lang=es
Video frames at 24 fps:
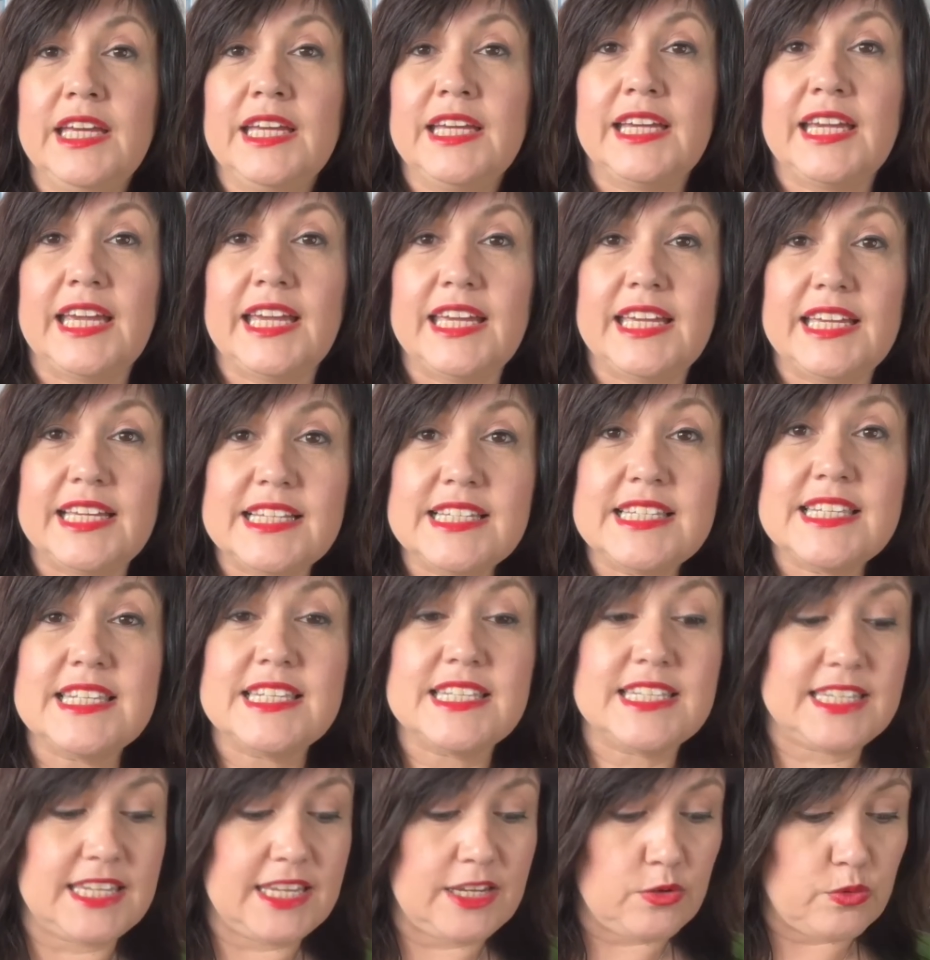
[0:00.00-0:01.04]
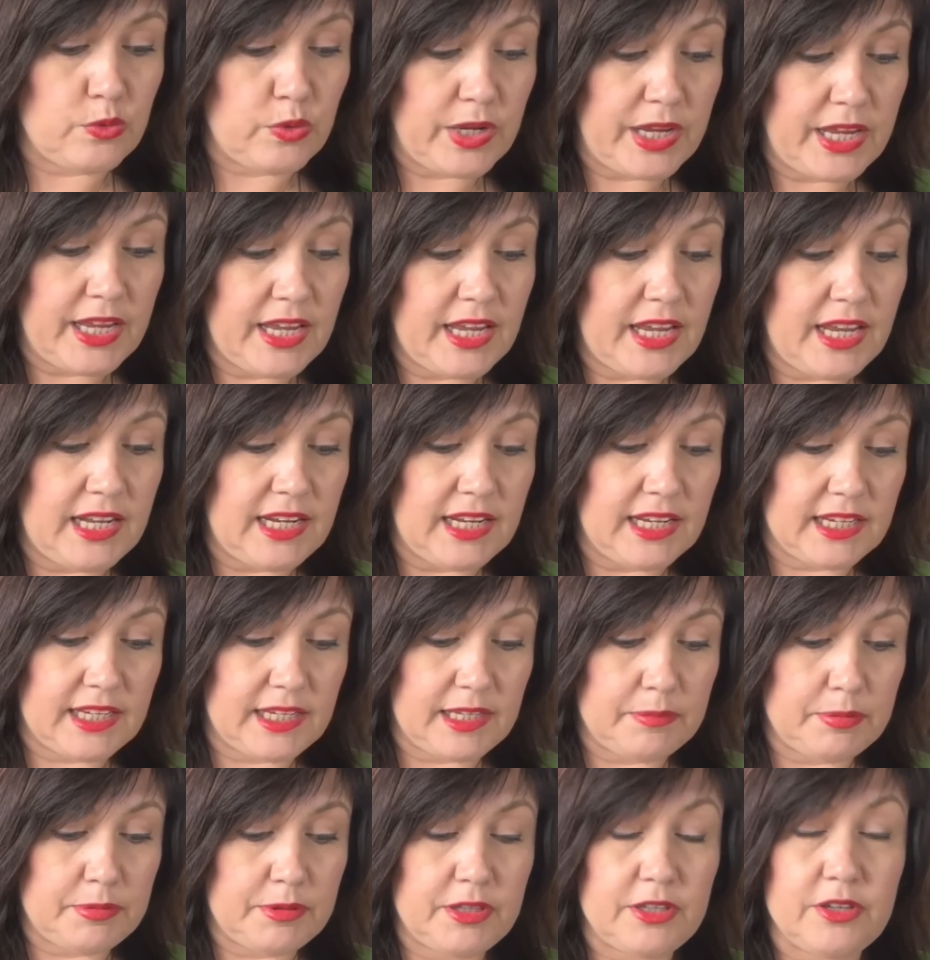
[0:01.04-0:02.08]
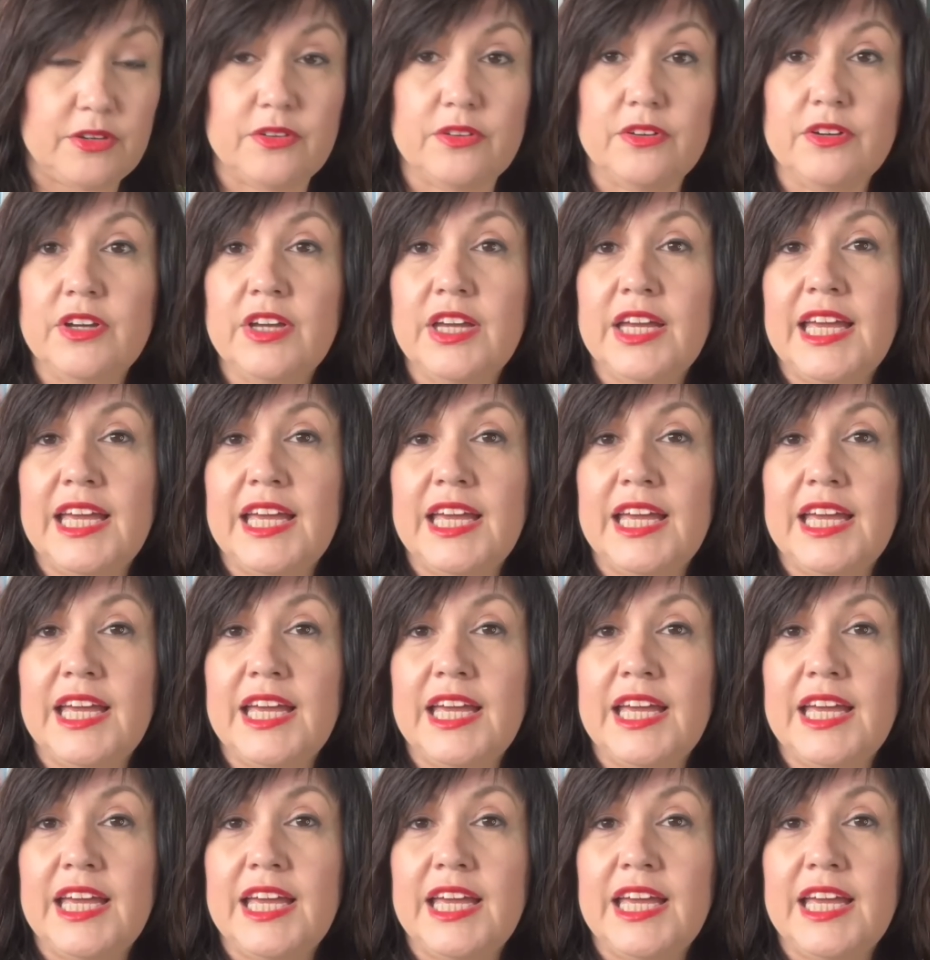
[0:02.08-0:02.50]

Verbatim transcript: que es Sinué el Egipcio.